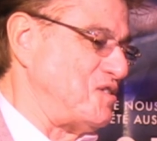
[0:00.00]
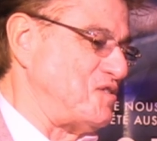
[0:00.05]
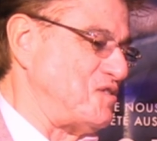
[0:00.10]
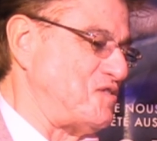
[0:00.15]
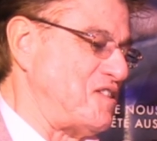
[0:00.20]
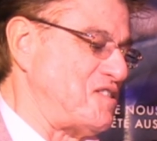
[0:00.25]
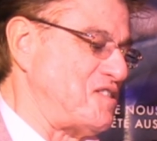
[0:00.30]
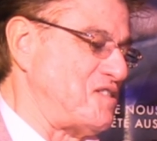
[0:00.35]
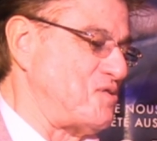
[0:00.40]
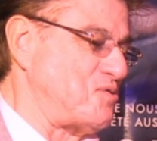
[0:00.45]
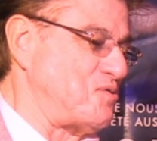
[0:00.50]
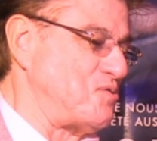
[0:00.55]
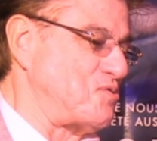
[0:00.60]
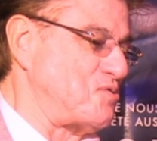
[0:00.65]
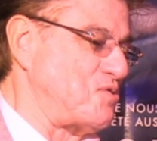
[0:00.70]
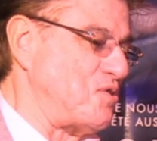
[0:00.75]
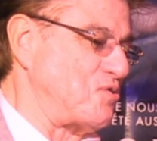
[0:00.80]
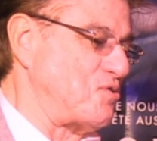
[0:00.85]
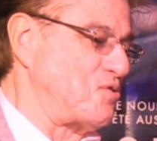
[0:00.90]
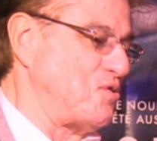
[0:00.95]
en fait, c'est une
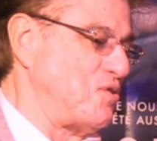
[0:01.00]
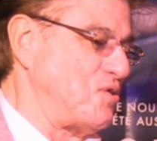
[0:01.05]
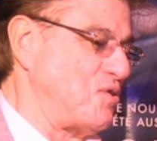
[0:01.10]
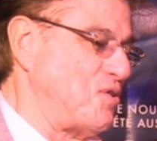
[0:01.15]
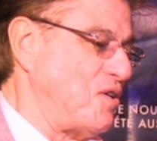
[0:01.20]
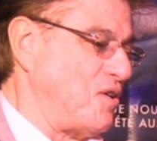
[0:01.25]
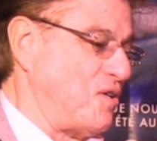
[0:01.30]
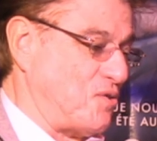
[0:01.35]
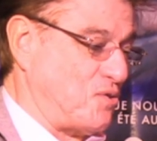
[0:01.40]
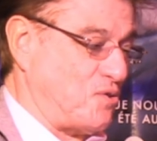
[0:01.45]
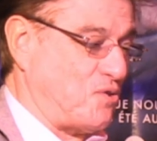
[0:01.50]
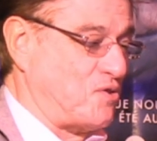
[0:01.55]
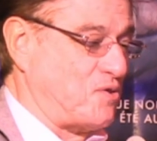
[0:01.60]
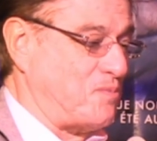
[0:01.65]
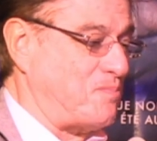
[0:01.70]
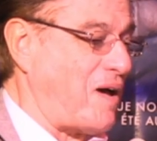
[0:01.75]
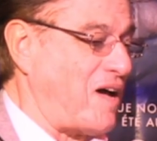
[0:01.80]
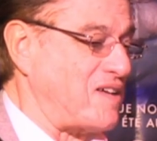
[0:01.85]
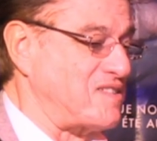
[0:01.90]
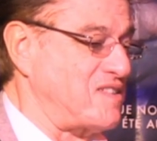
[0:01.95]
sorte de...
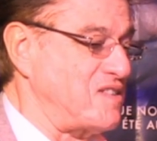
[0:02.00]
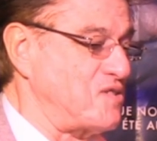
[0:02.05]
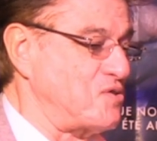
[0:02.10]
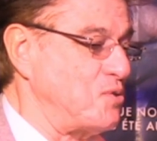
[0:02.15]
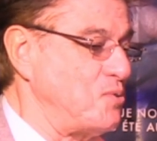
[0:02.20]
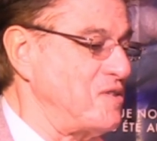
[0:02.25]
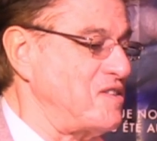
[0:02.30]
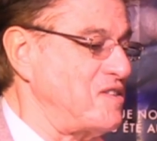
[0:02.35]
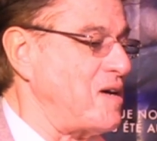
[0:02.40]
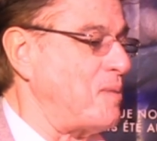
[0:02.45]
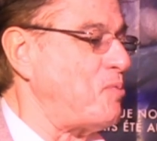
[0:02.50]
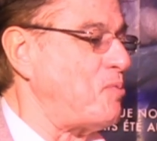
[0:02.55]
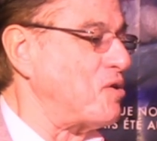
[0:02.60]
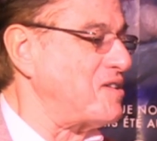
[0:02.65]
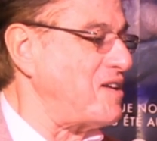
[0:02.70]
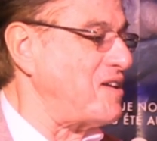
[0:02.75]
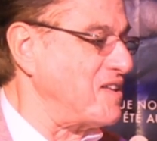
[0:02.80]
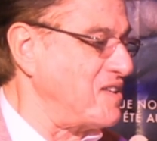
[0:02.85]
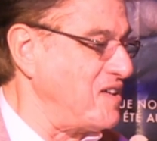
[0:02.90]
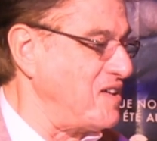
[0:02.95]
Donc Mars, c'est celui qui
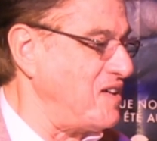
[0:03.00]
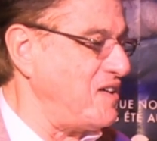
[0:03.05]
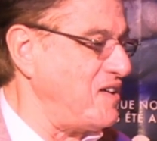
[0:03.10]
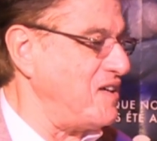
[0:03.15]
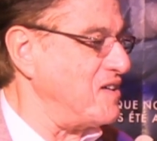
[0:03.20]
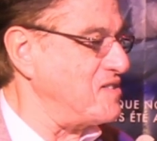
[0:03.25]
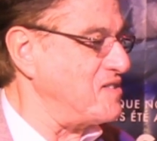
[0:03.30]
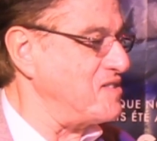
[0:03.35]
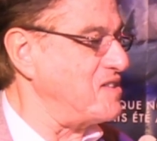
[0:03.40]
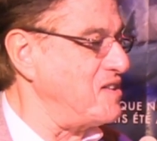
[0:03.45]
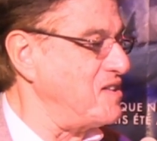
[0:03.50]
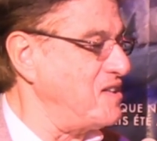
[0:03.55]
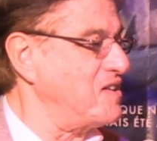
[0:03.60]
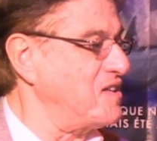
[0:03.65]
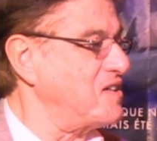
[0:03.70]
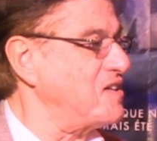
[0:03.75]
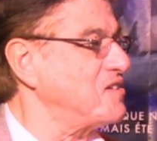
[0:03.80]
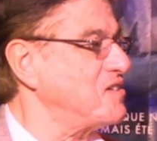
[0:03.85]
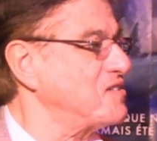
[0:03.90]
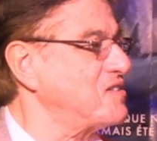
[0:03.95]
apporte la guerre, c'est ce qu'il mm.
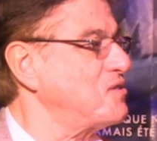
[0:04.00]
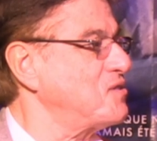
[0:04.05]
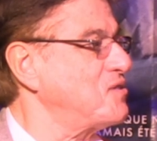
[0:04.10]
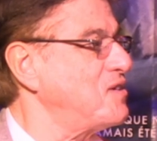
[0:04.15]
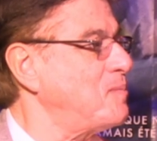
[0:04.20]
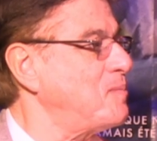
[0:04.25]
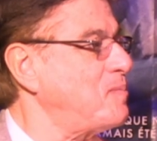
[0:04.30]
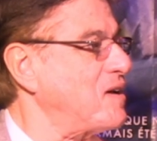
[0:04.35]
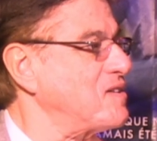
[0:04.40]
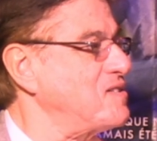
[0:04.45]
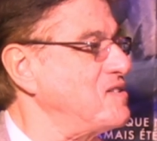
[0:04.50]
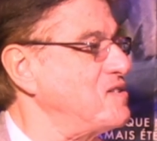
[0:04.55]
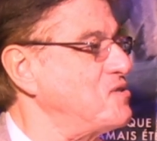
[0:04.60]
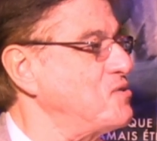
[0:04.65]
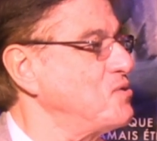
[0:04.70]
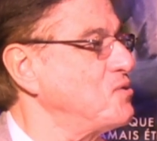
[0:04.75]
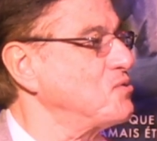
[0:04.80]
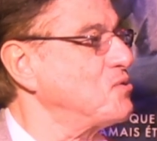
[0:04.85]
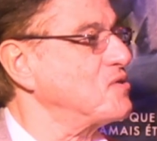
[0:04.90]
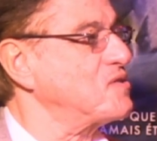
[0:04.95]
écrit en tête de la
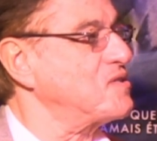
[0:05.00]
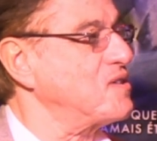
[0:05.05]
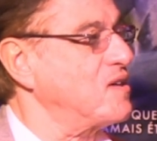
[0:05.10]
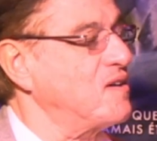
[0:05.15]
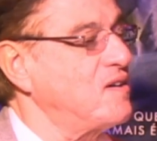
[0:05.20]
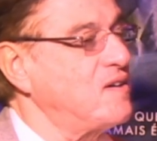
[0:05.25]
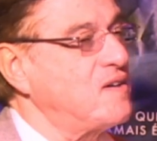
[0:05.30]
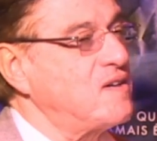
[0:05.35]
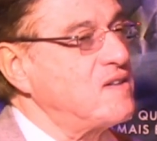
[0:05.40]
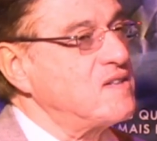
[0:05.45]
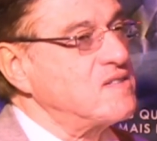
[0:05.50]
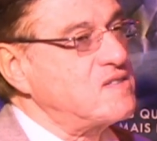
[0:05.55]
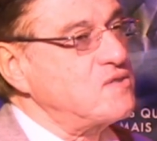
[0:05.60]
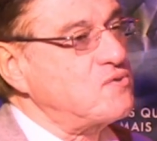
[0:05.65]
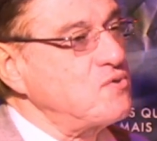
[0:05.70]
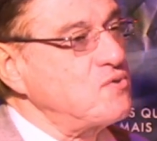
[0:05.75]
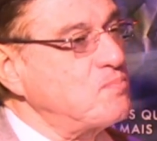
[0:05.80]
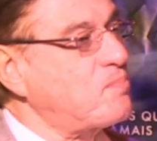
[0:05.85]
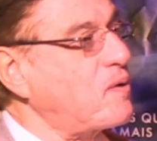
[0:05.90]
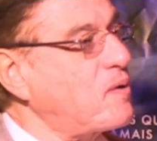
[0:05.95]
partition, donc
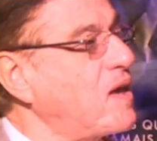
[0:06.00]
c'est une